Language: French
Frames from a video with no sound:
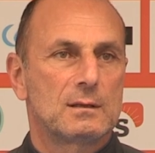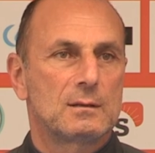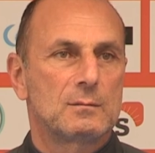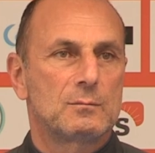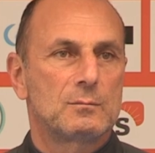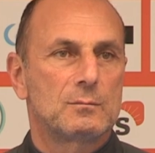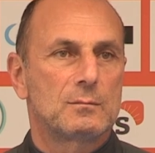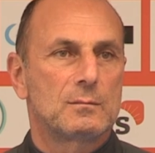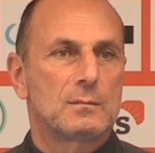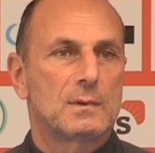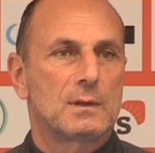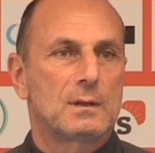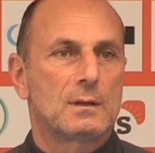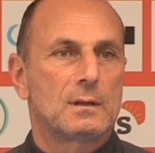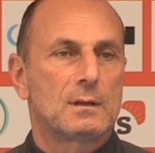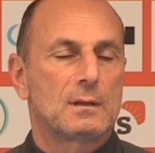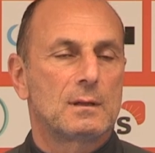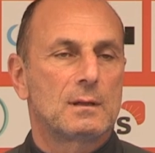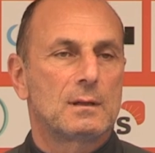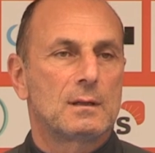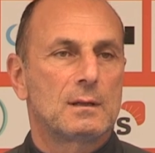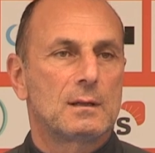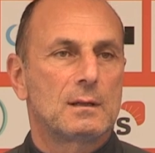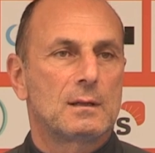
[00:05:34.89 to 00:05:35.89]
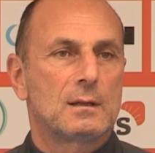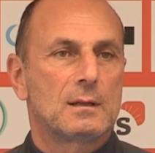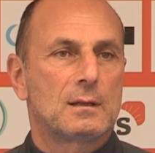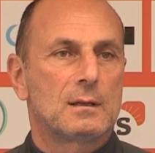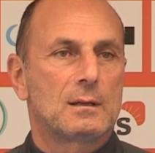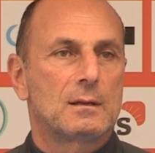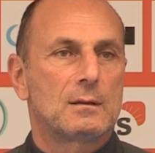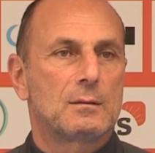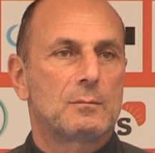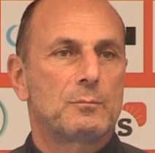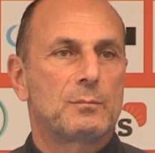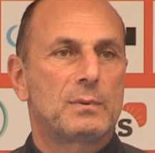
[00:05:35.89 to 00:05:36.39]
Ah non, mais le plus armé des quatre.
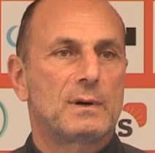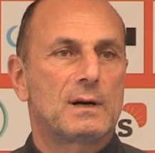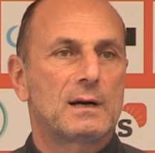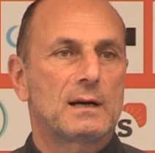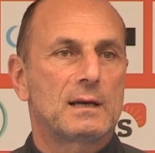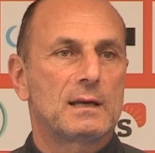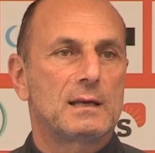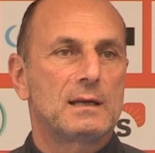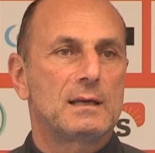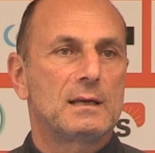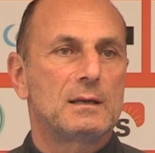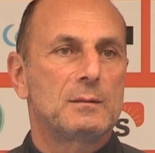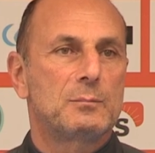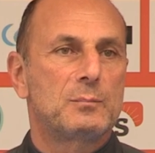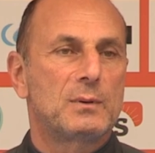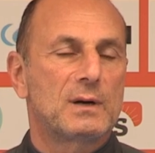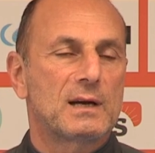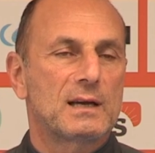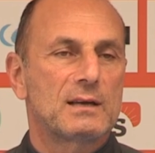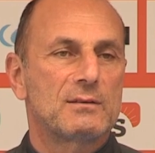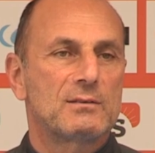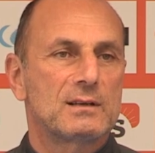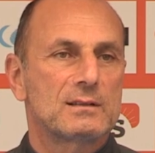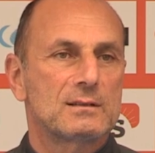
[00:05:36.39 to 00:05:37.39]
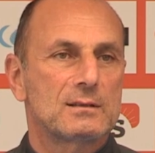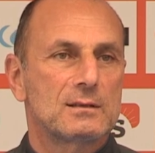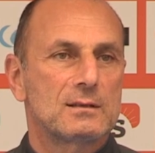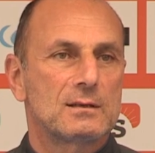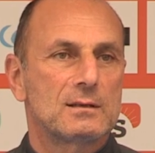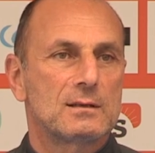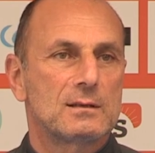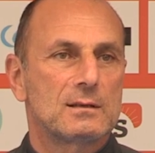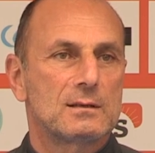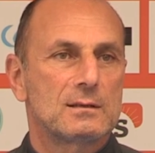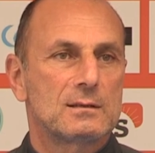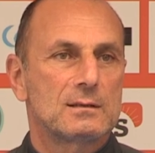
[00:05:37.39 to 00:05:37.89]
Paris, Paris va
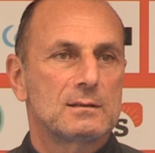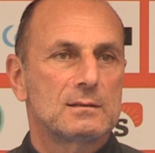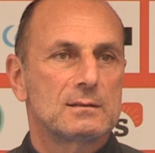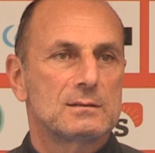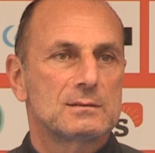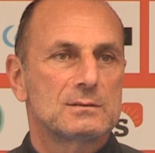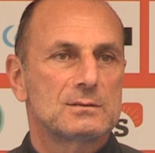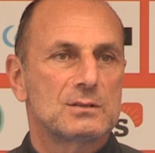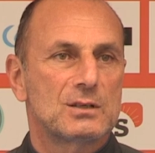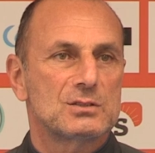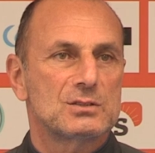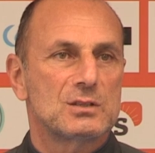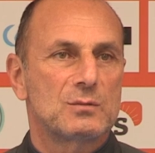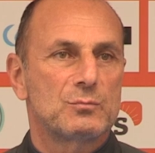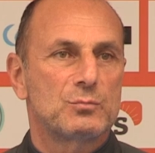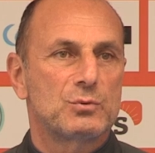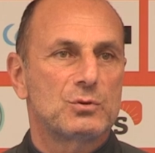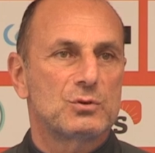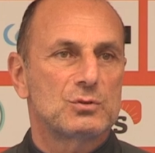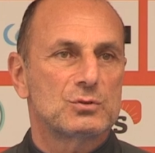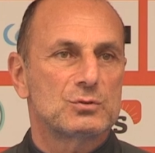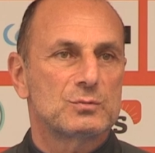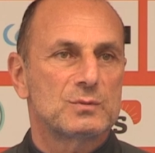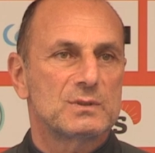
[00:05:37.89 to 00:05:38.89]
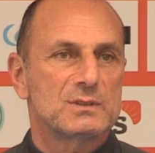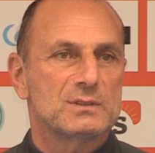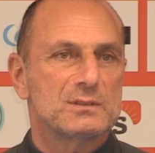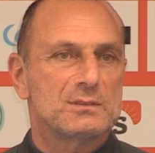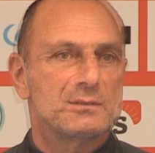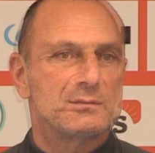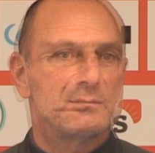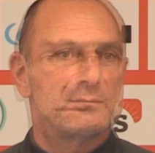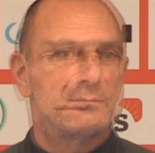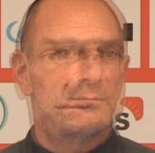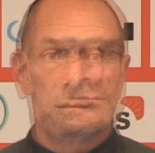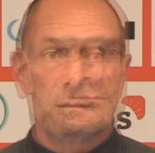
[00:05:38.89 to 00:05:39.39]
être, sera champion, je
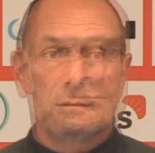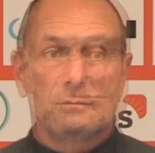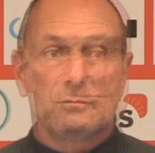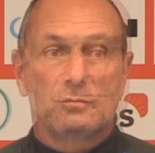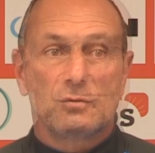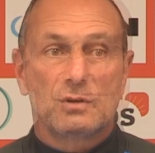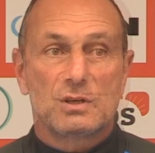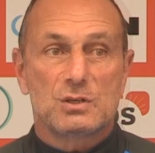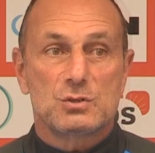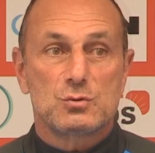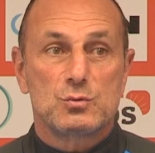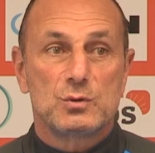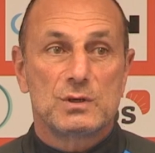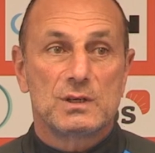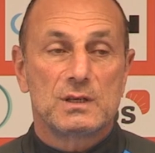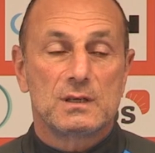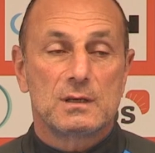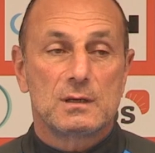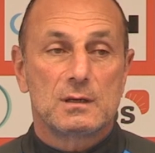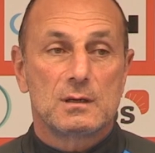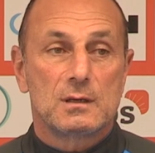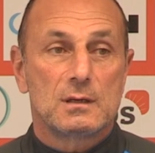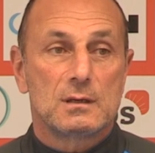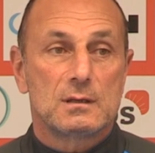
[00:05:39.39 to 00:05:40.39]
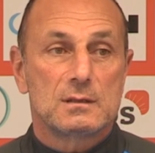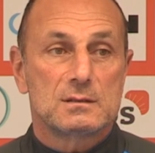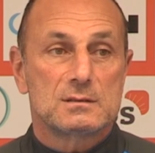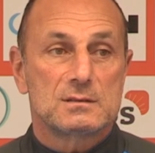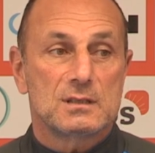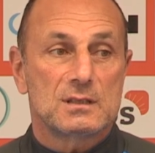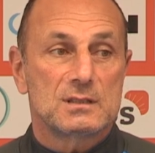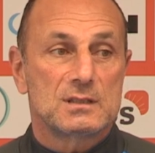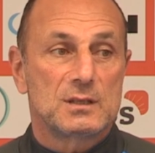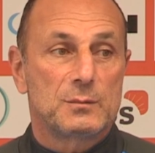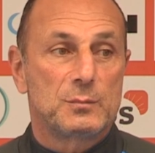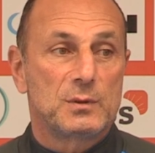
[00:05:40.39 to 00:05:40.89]
pense. Il faut la jouer,
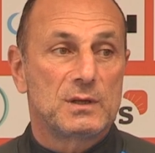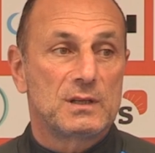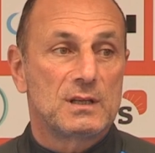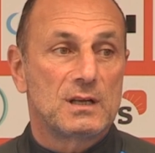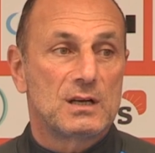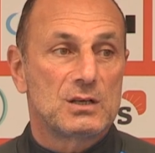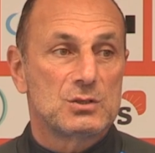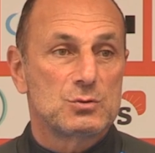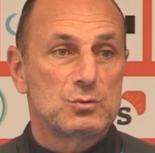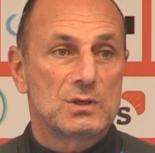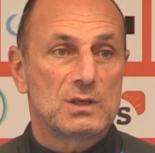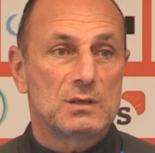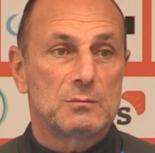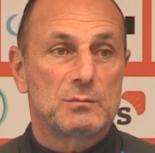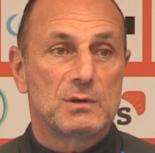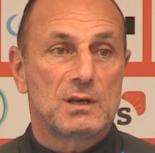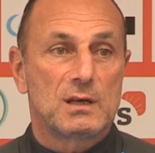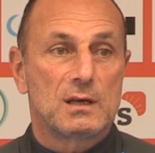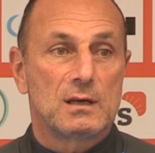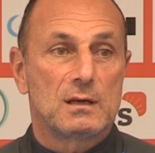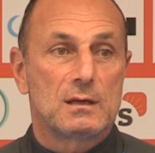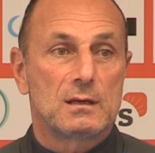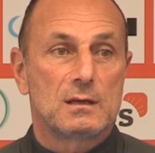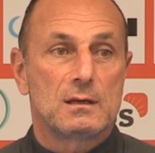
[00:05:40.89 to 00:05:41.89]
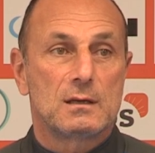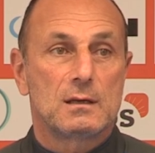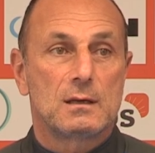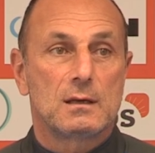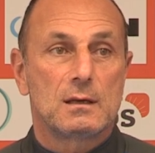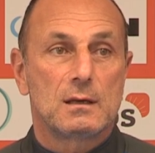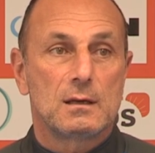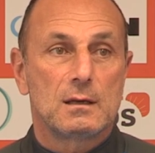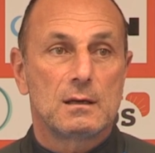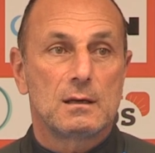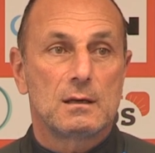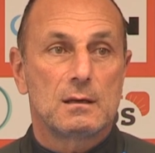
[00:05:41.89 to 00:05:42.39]
ça aurait été bien de la jouer,
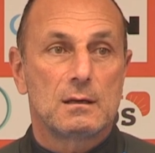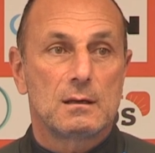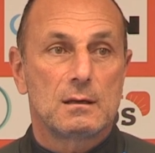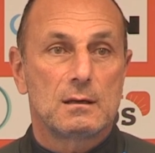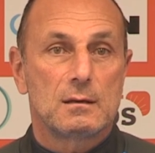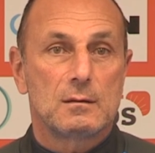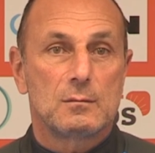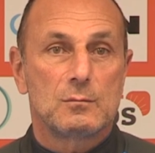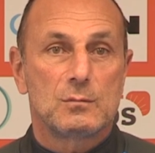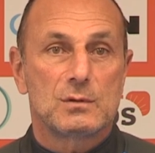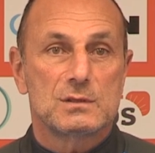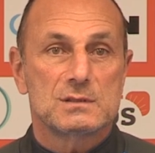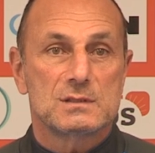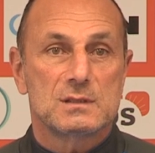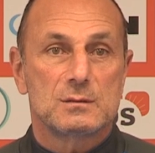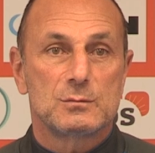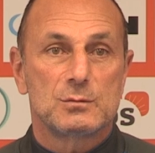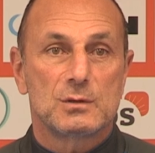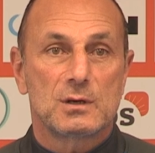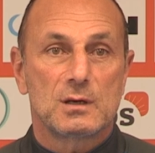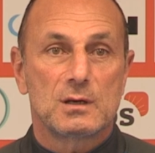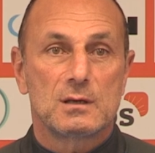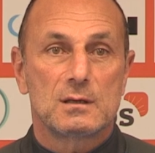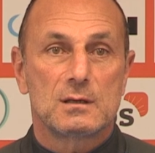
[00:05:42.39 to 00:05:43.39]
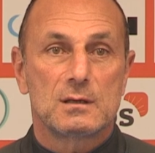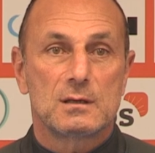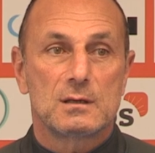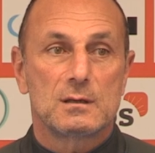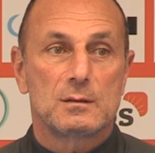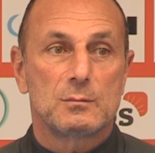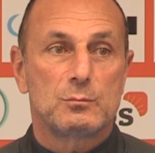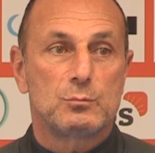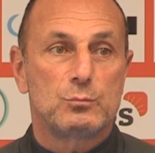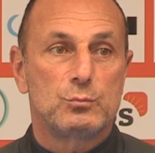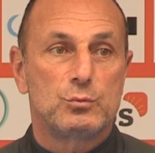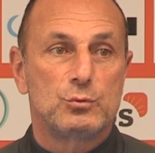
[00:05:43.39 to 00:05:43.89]
mais moi, ça
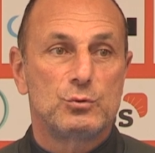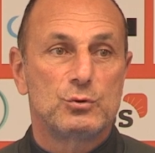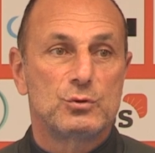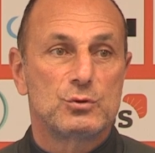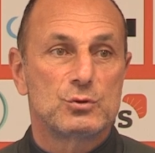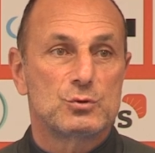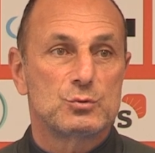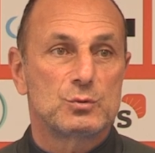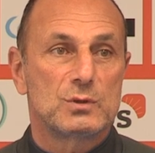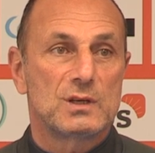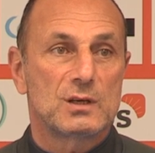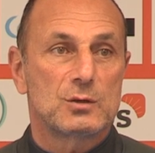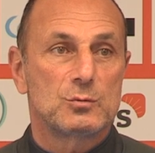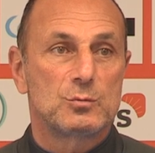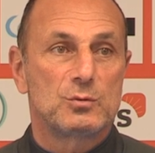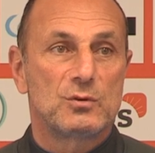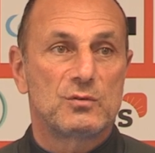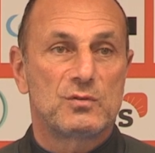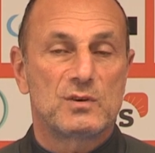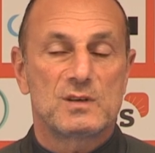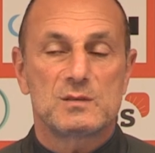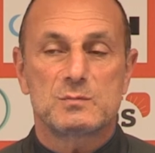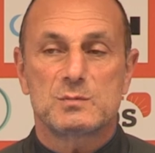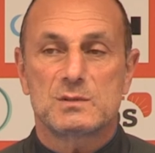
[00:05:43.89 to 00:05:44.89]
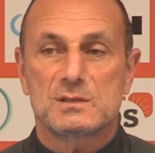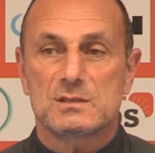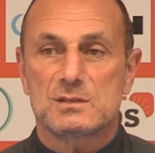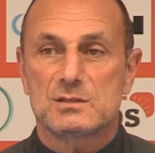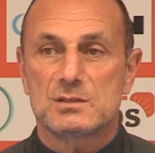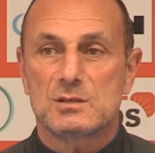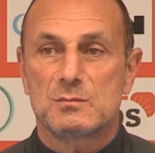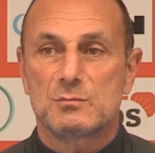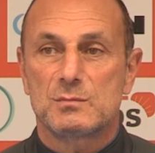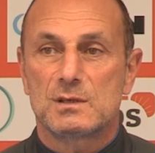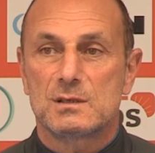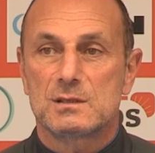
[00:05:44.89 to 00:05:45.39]
m'aurait plus de jouer la Coupe de France parce
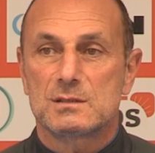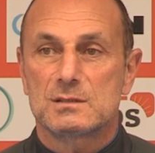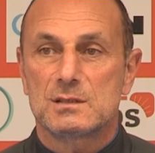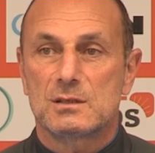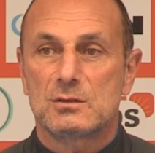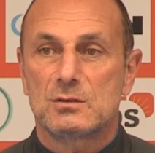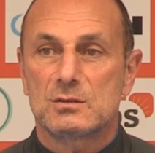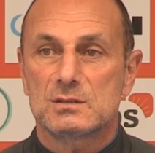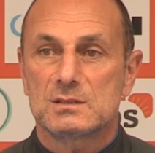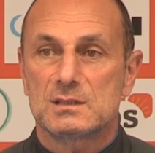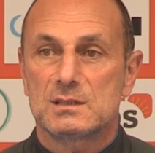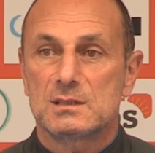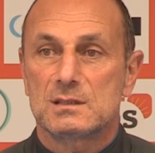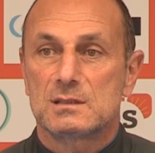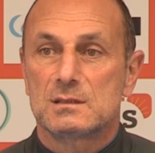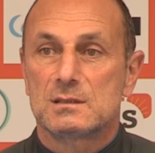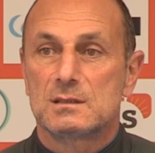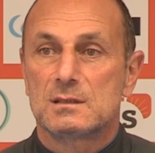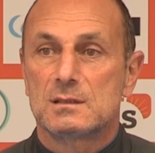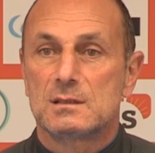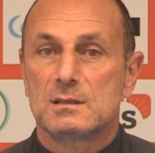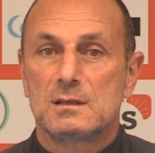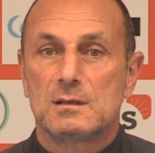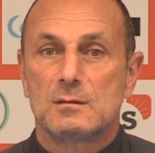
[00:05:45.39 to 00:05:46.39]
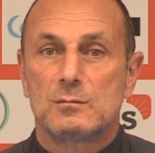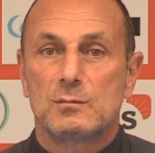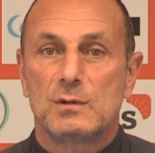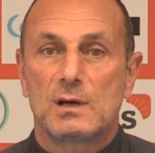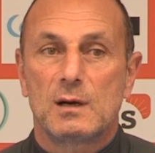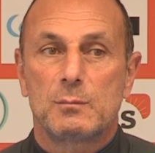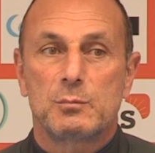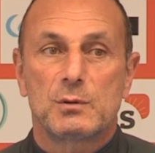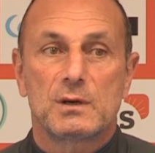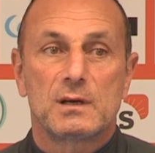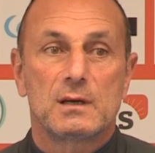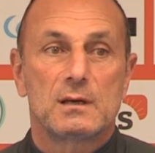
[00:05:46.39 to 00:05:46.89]
que j'adore ça.
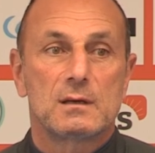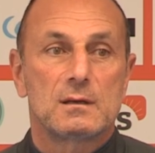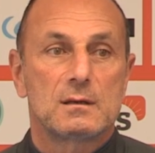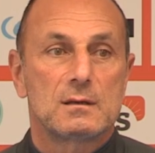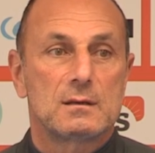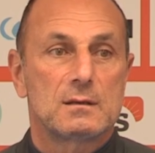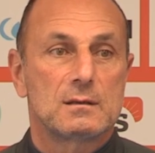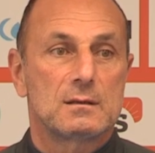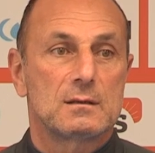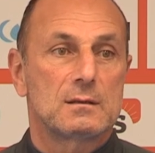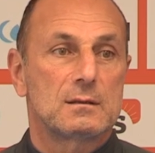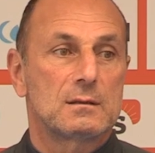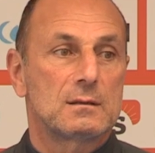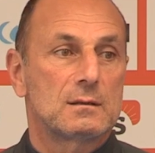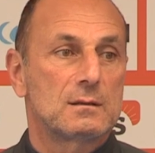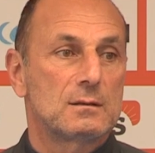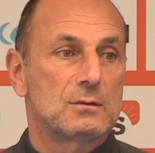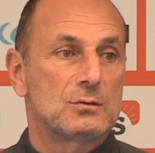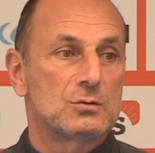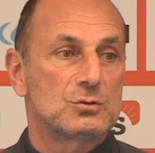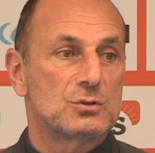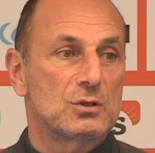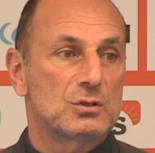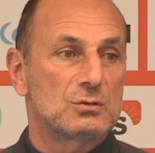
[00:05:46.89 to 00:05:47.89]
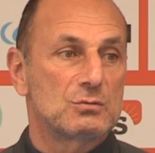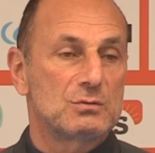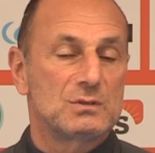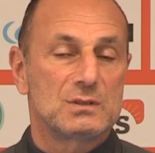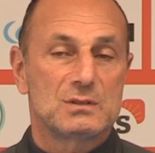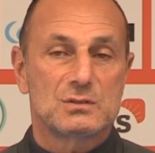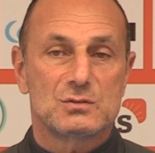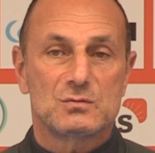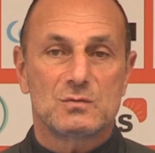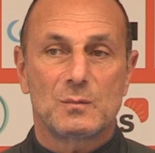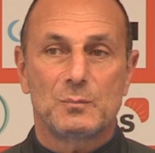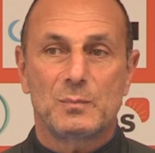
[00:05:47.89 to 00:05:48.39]
Et après,
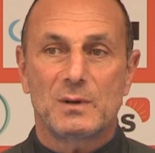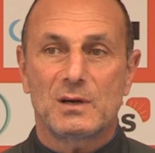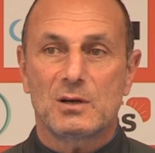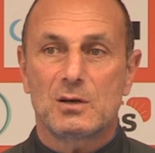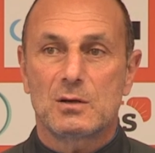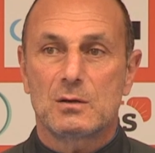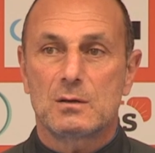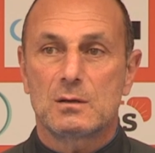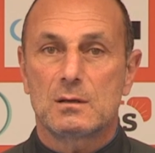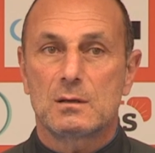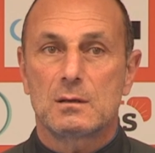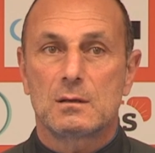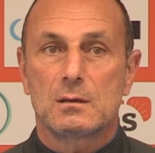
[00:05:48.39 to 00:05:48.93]
aujourd'hui, je vois pas